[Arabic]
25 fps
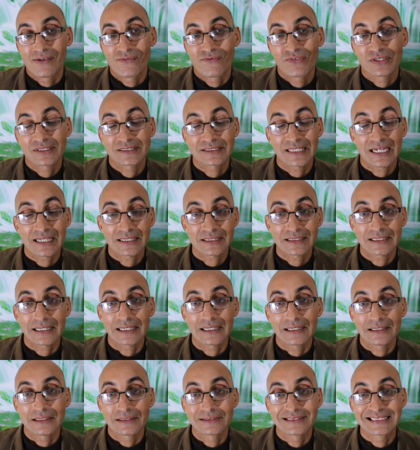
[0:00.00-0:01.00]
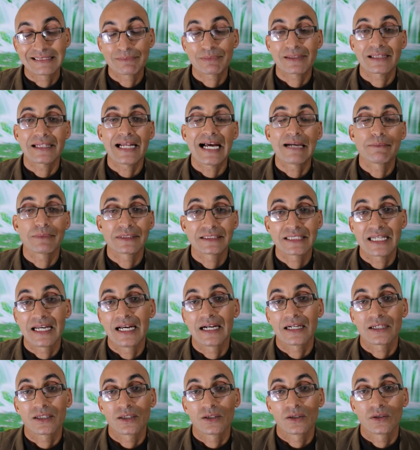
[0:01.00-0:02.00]
في التحضيري جبت العام
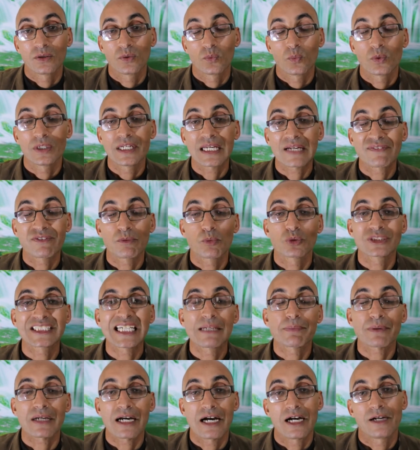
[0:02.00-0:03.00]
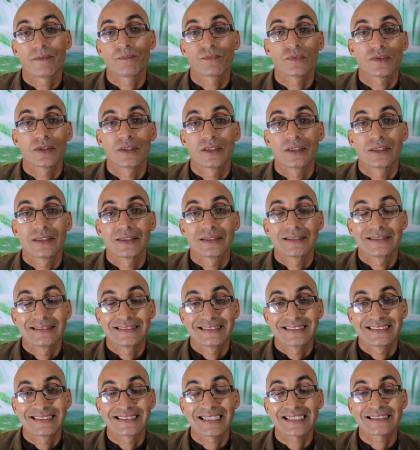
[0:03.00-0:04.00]
تاعك ولكن في المسابقة
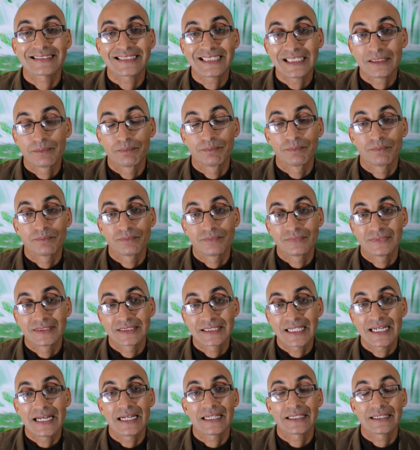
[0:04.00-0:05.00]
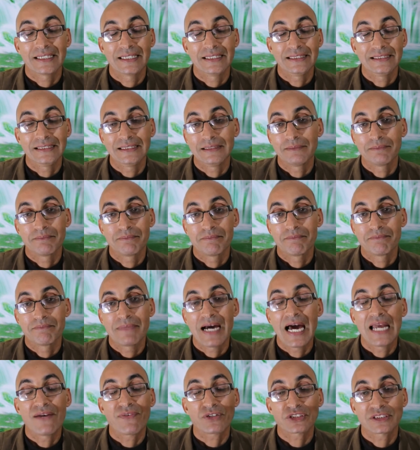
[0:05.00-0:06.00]
ترتيب نتاعك يعني
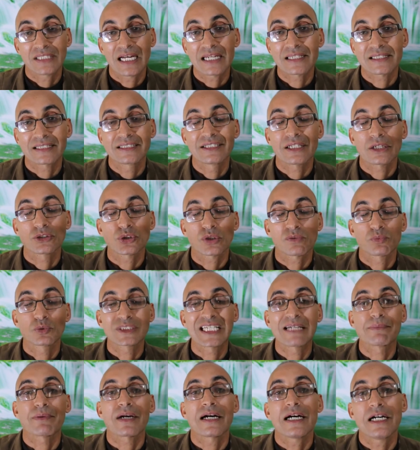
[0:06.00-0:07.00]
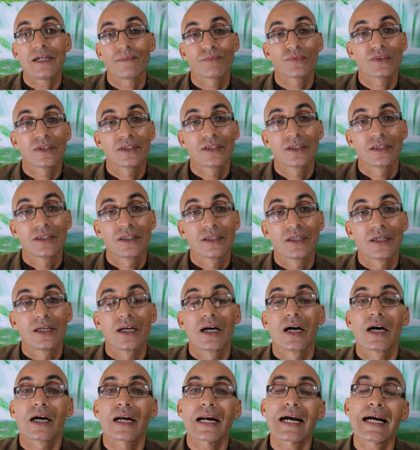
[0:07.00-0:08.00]
ما حالفكش الحظ انك نجحت في المسابقة
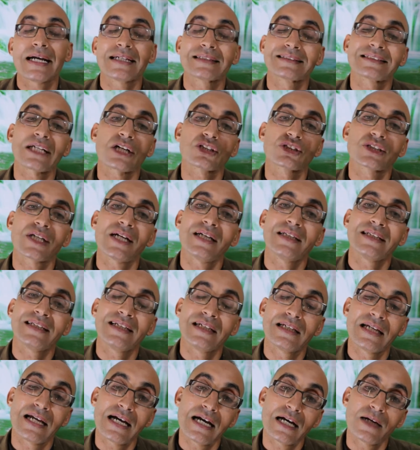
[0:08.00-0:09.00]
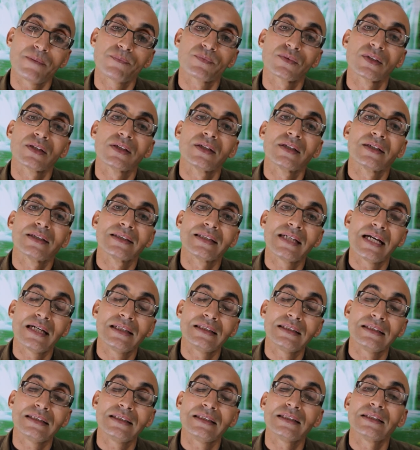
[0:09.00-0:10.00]
راح ترجع إلى
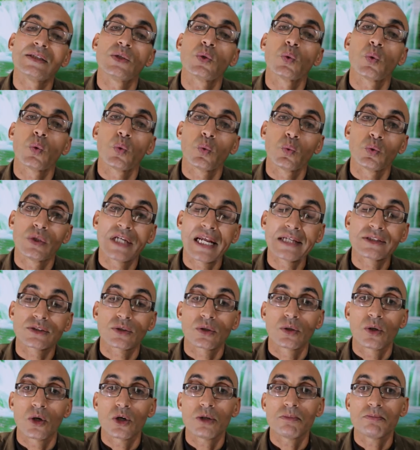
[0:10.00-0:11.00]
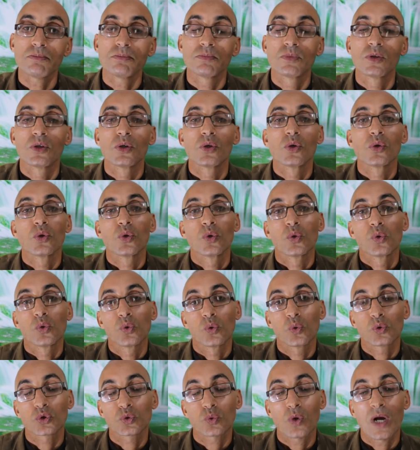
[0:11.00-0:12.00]
يعني ولايتك الأم
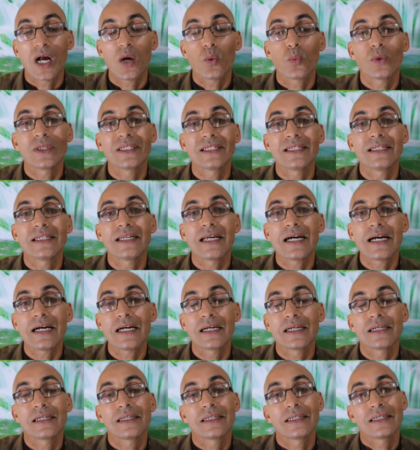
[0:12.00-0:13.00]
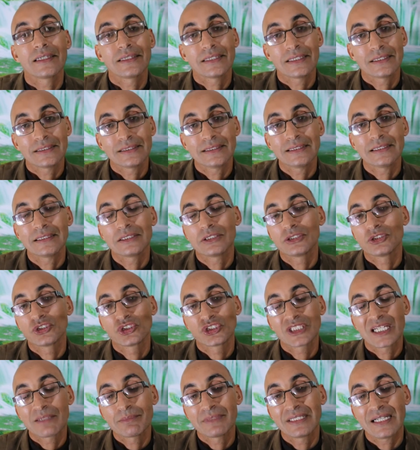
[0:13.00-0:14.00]
وتحول إلى يعني
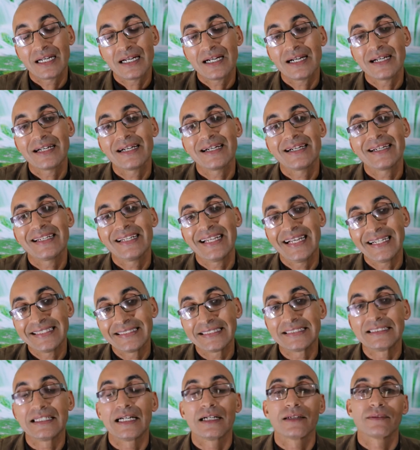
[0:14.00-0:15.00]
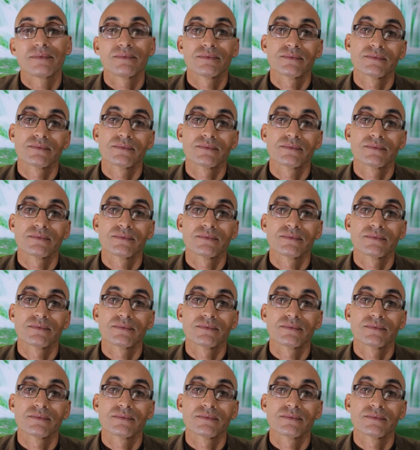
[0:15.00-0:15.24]
جامعة العادية